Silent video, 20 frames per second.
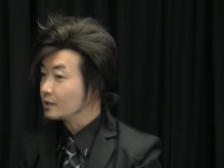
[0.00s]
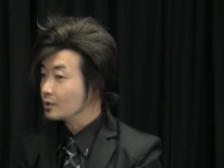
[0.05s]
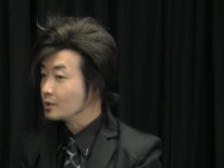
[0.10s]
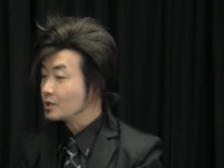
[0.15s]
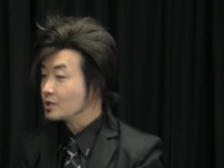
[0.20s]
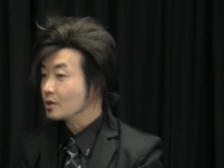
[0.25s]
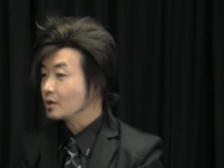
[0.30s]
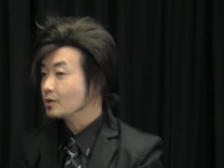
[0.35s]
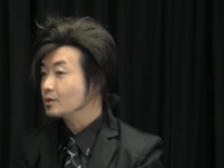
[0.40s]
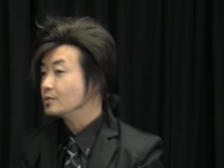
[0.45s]

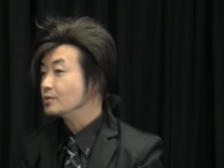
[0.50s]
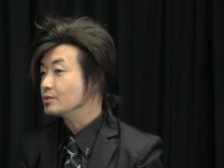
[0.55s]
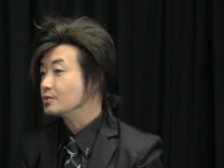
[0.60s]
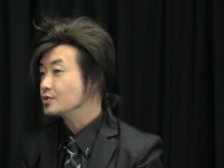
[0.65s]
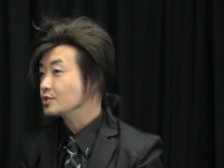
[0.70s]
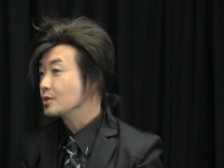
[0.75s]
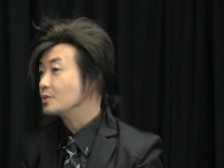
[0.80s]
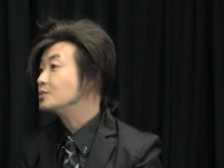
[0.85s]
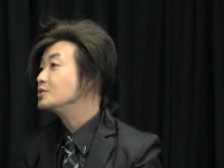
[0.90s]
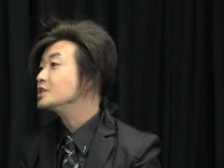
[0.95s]
tới cho lù
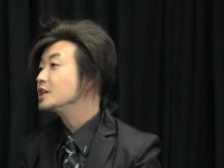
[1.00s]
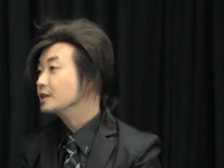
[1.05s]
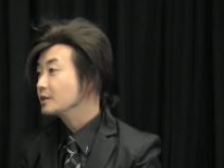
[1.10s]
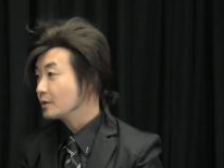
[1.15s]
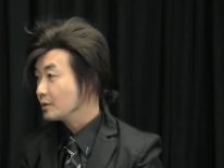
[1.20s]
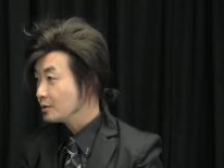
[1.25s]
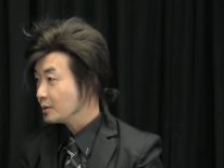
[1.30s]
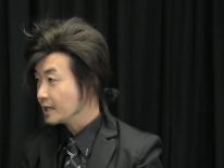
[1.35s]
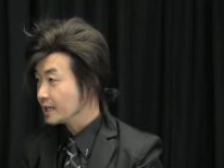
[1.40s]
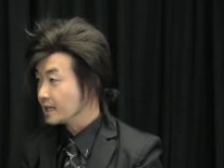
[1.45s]
chống chân
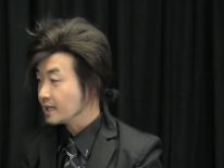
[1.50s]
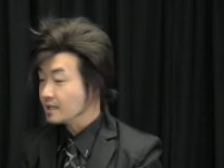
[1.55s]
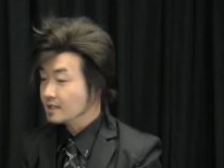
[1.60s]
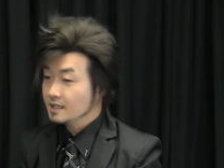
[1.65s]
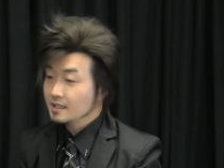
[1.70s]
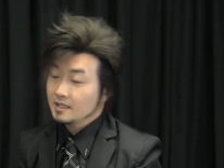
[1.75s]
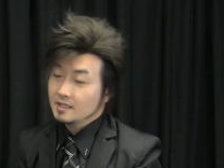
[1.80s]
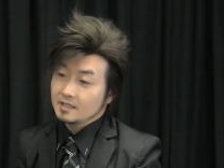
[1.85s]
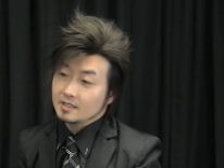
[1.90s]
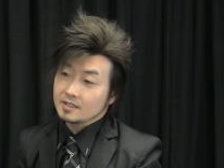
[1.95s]
đó luôn à
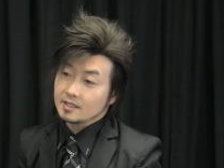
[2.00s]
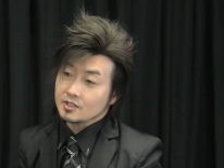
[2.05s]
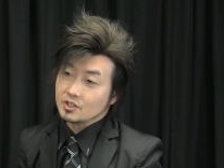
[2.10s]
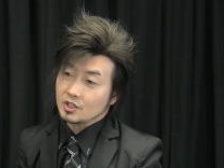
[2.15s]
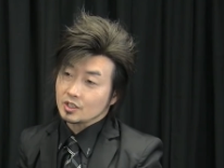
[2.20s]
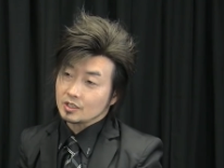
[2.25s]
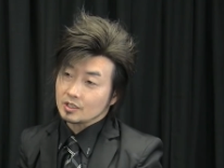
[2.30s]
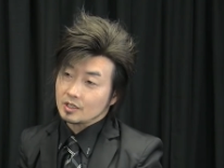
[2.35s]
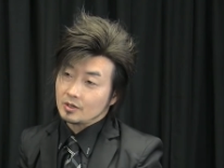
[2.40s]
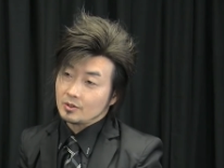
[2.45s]
chỉ
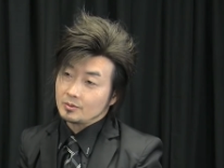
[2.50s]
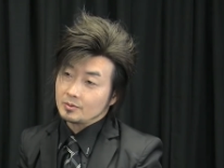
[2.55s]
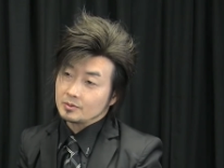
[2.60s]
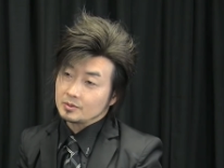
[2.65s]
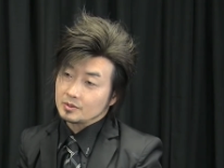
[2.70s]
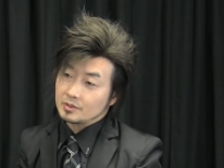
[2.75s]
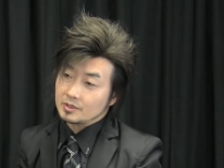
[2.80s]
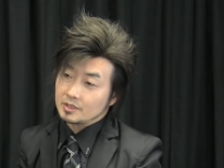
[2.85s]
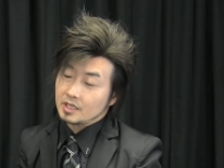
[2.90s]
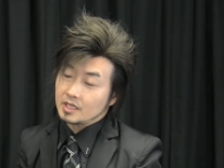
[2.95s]
chỉ
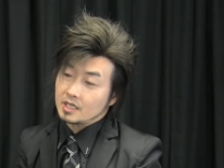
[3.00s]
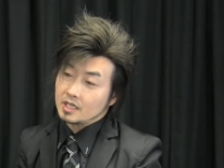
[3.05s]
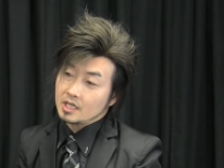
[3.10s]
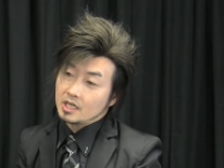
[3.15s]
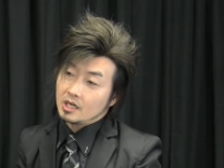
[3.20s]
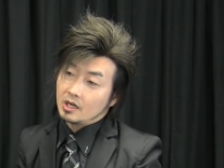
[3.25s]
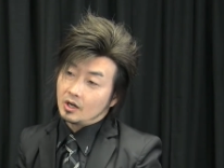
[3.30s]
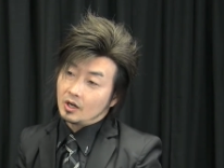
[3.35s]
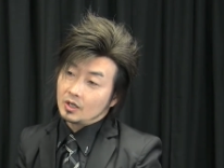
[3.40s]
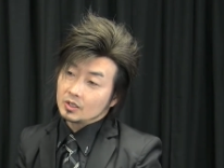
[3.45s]
nên chỉ
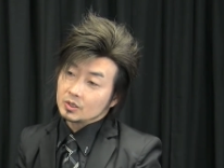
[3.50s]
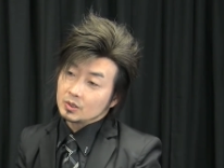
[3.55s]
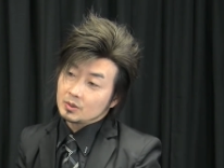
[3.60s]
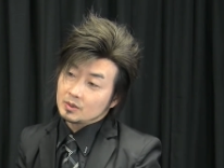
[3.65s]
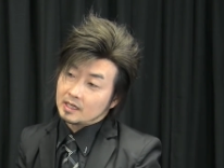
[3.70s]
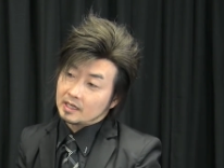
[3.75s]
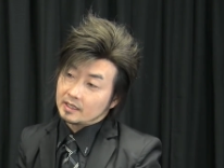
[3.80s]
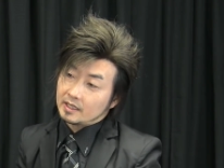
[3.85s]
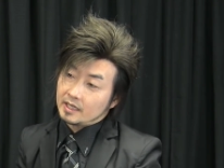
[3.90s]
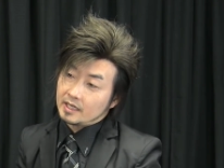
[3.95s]
ở thu
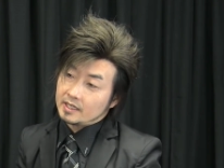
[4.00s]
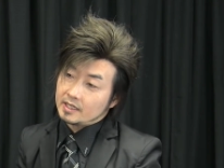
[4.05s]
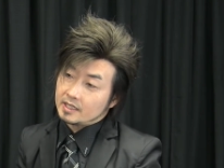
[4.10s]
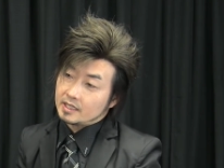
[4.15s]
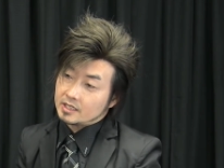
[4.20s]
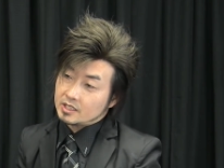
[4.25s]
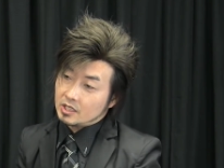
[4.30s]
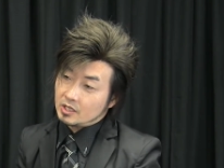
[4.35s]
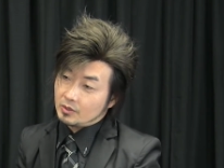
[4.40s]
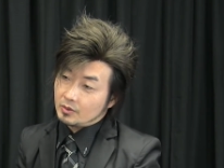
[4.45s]
nắn
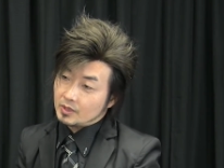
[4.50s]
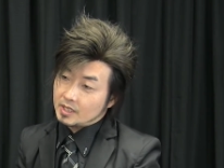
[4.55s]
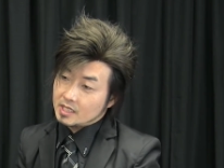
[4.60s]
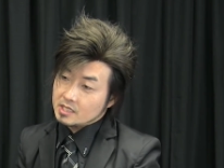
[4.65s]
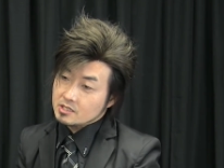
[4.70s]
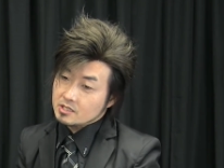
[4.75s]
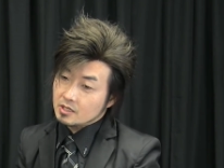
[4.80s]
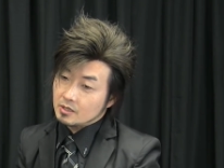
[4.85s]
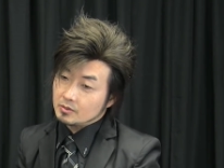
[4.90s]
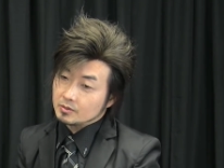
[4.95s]
e nhá hồ
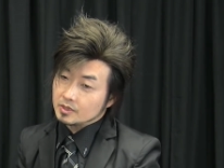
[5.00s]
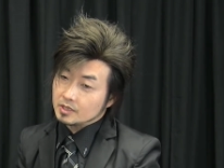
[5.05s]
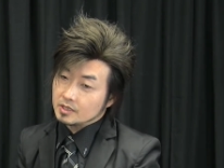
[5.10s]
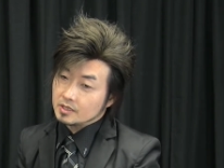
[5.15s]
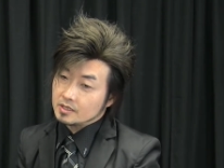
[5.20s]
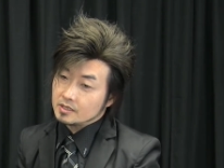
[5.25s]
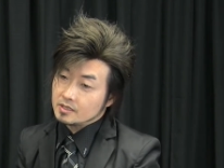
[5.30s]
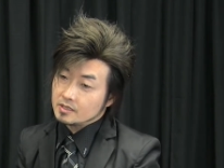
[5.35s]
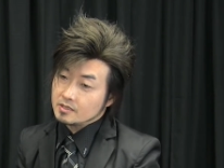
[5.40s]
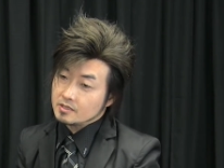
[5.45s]
đan sau
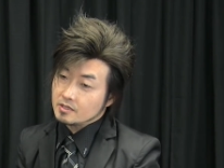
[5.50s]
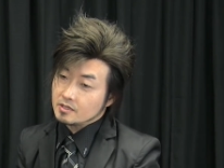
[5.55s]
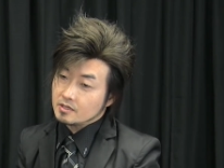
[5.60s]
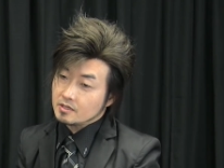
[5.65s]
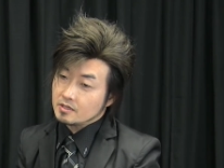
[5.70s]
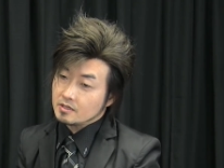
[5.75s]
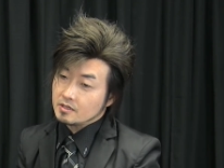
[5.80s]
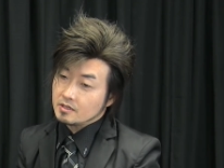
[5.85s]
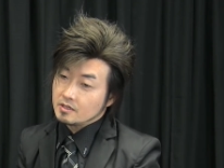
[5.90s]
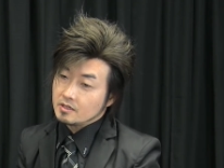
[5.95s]
nữa nên
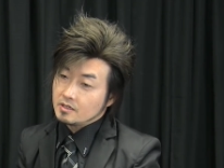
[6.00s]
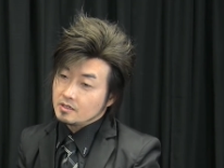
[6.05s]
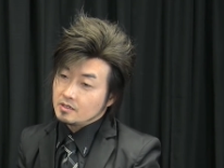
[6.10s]
chỉ